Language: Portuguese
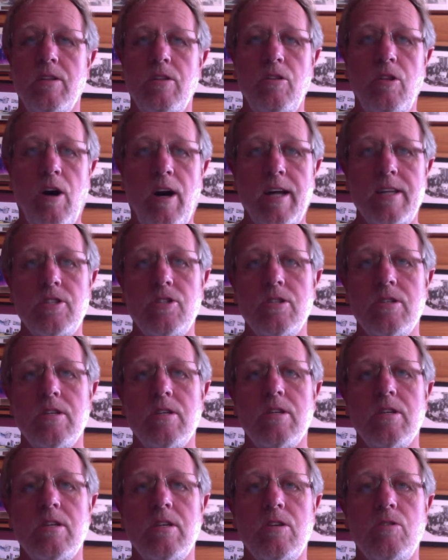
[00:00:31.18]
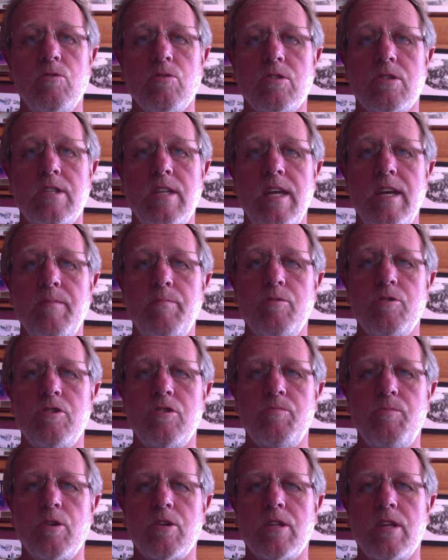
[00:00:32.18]
Note que os tempos
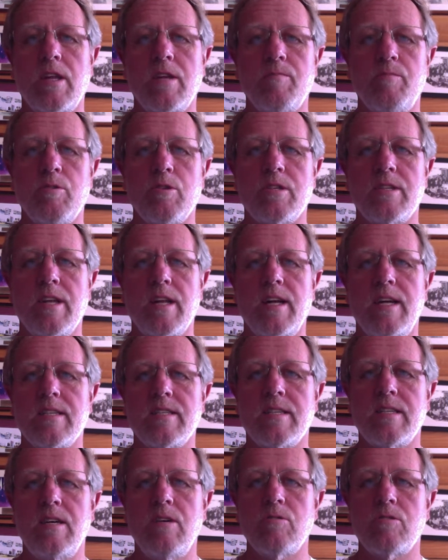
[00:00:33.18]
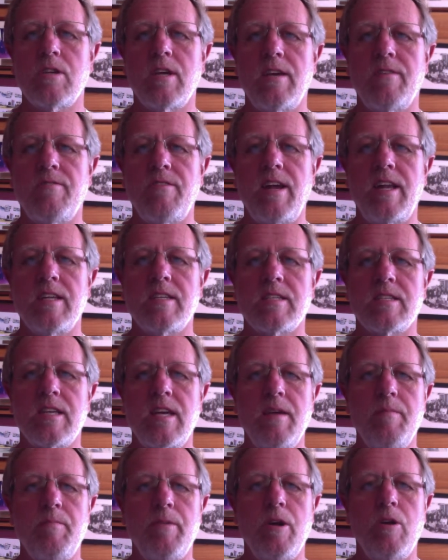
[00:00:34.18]
de postergação se referem
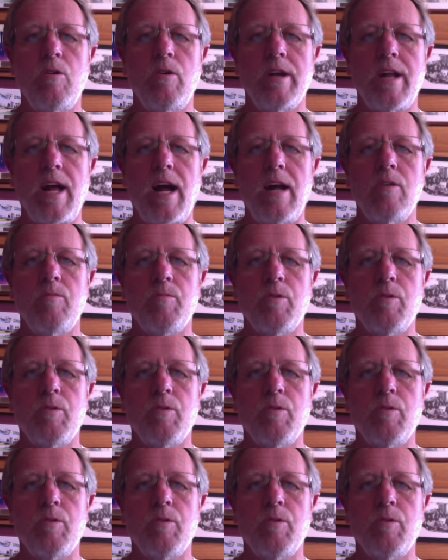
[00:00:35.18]
sempre ao horário